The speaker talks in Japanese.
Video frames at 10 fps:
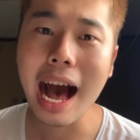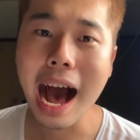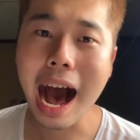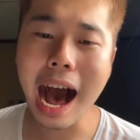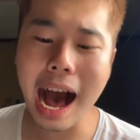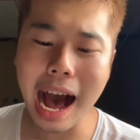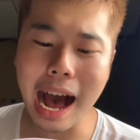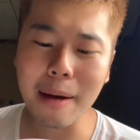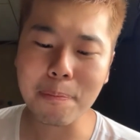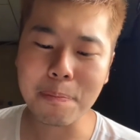
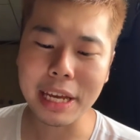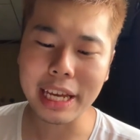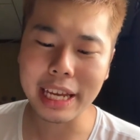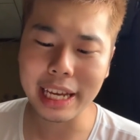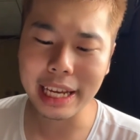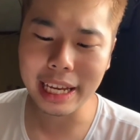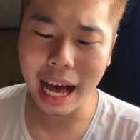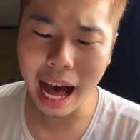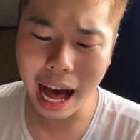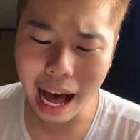ハッピー、
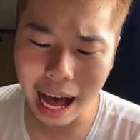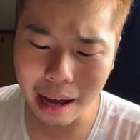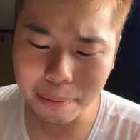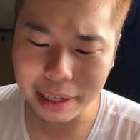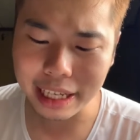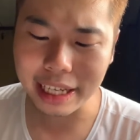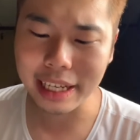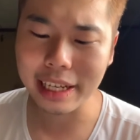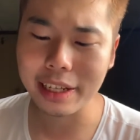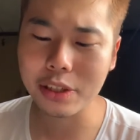
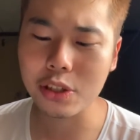ハッピー、